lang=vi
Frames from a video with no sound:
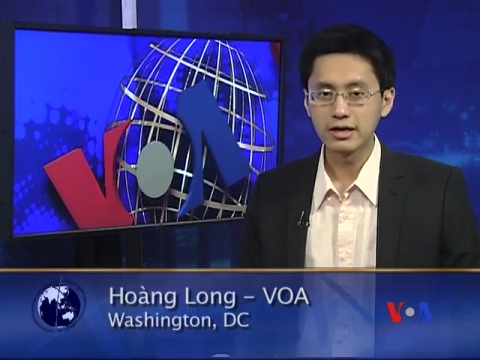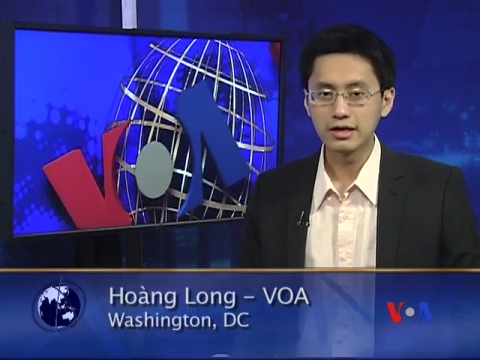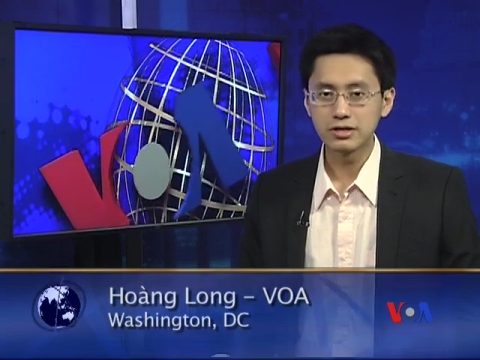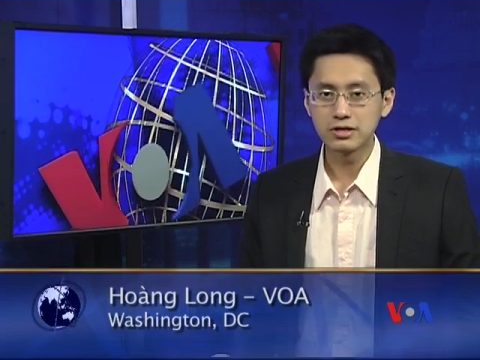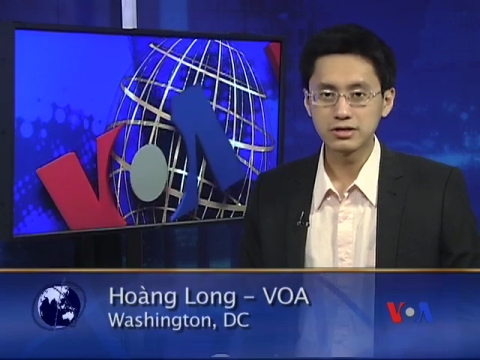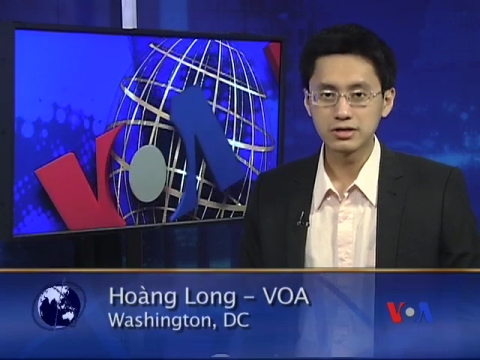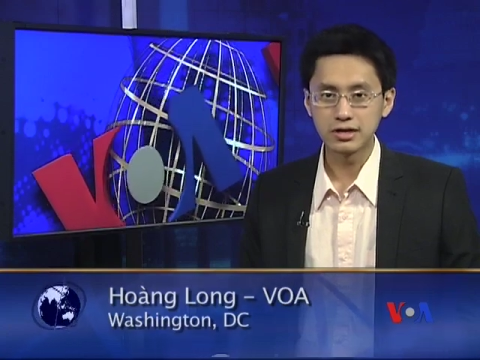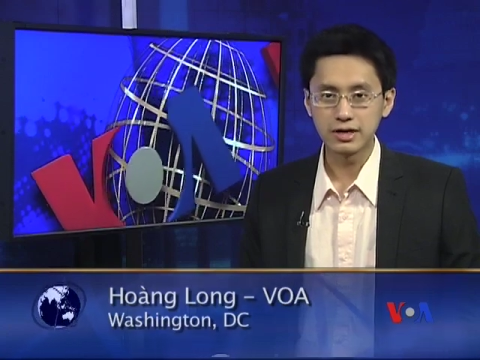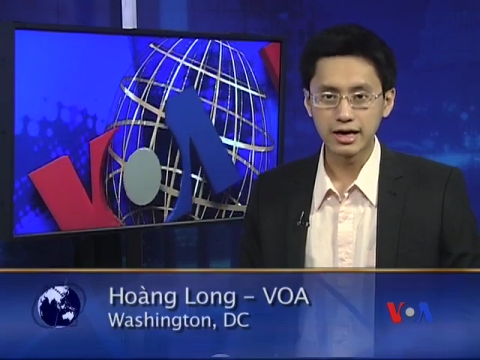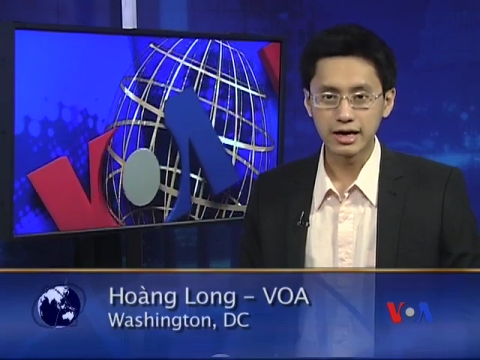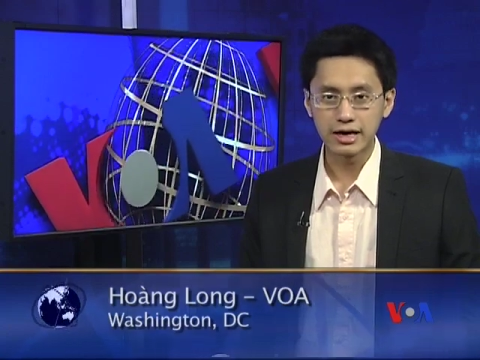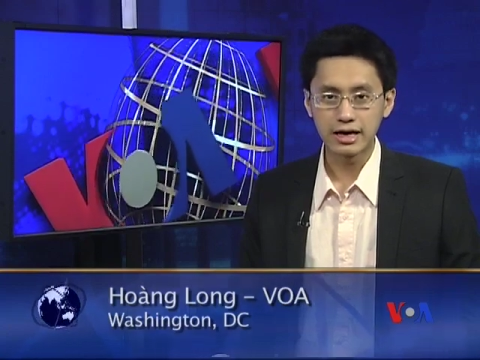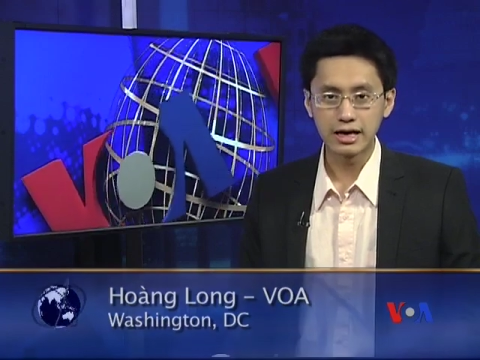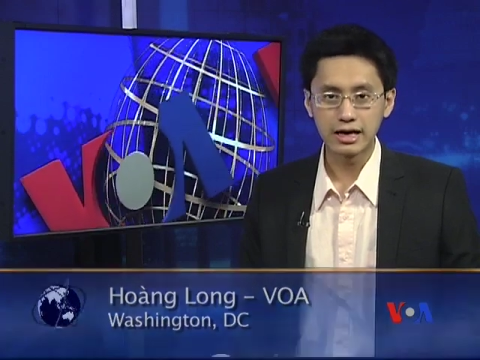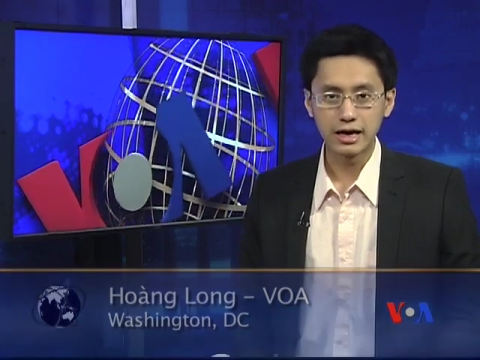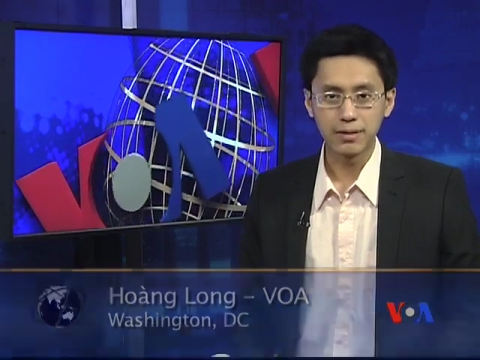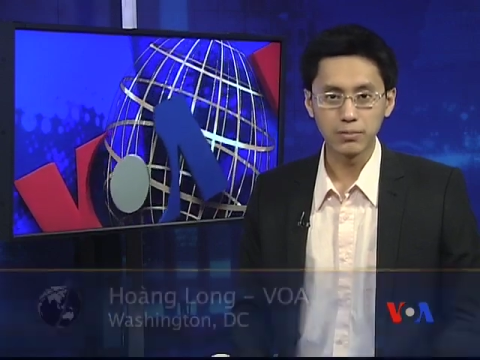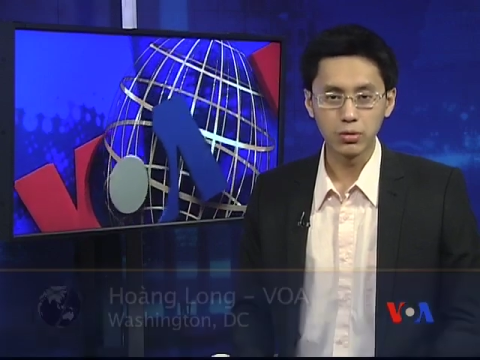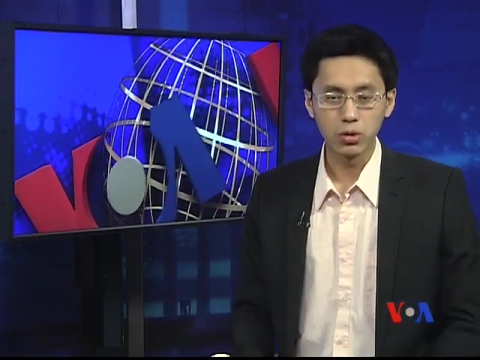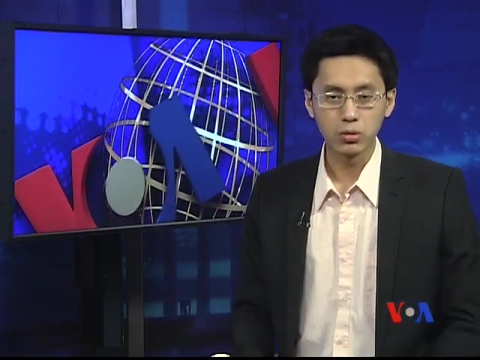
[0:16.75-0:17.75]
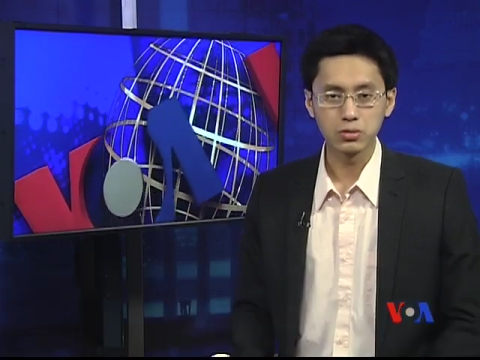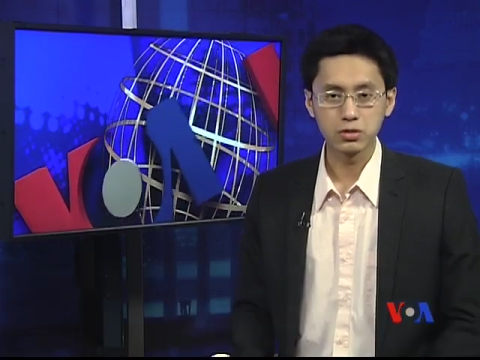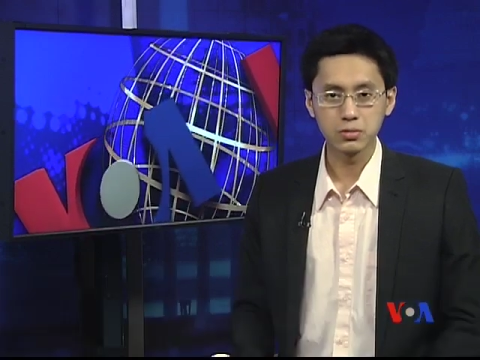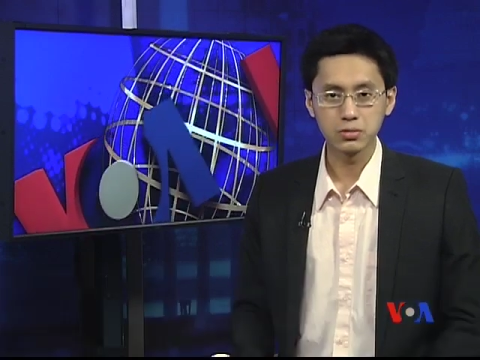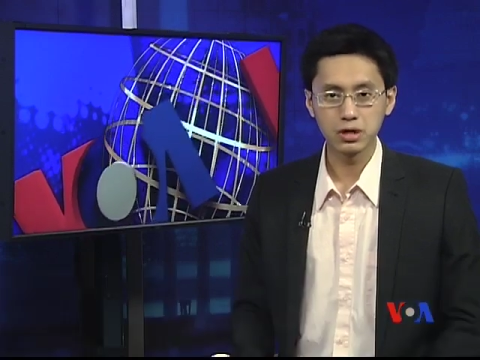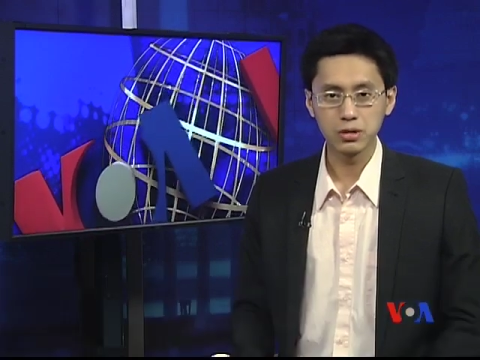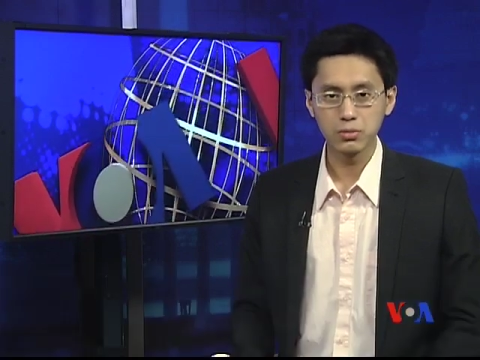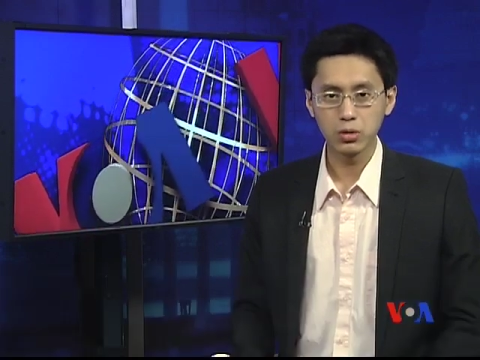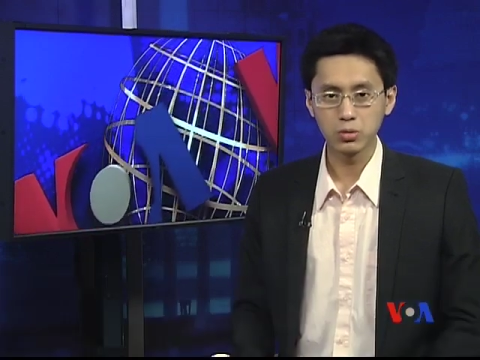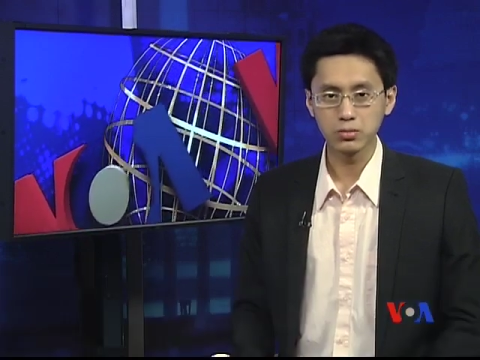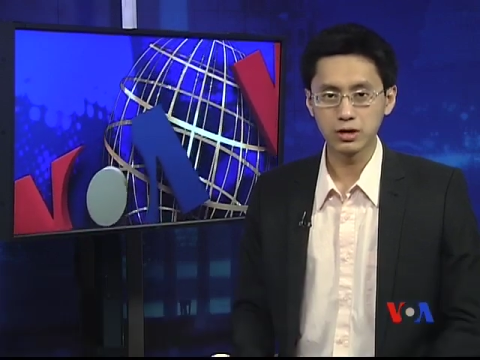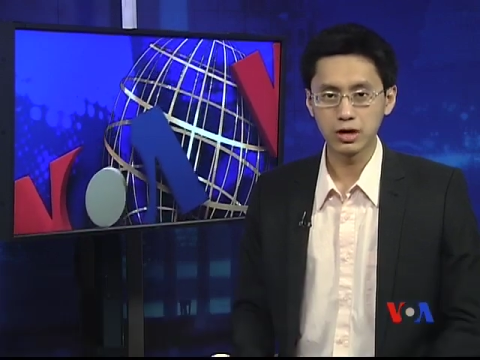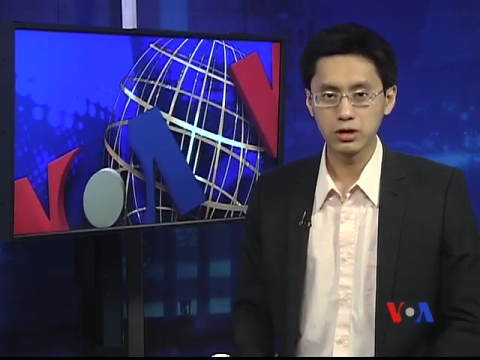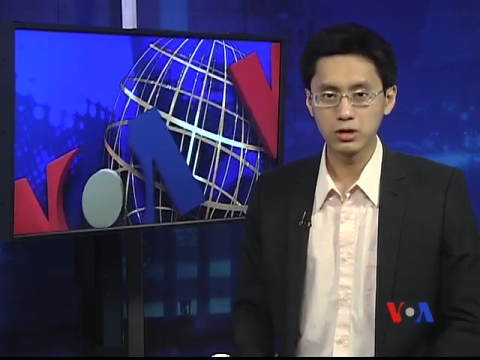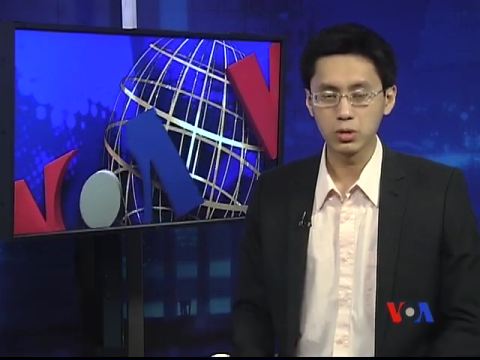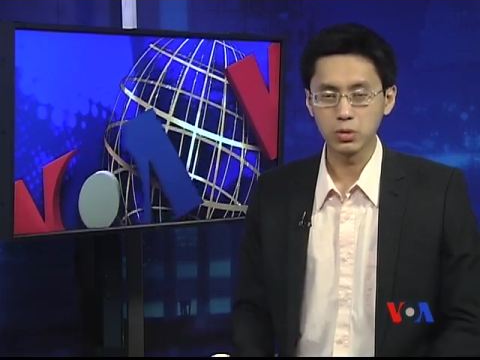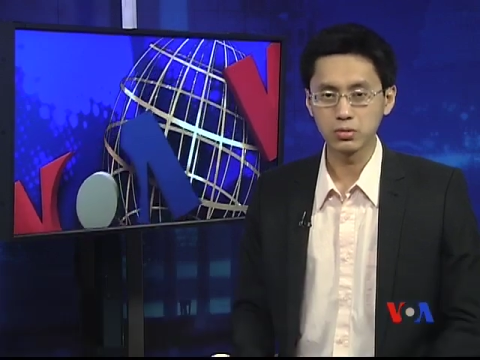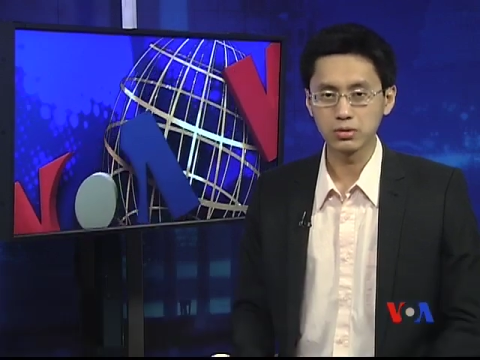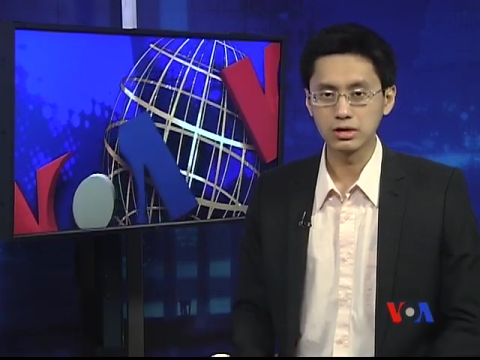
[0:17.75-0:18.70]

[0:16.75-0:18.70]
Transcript: chương trình này là một trong những môn thể dục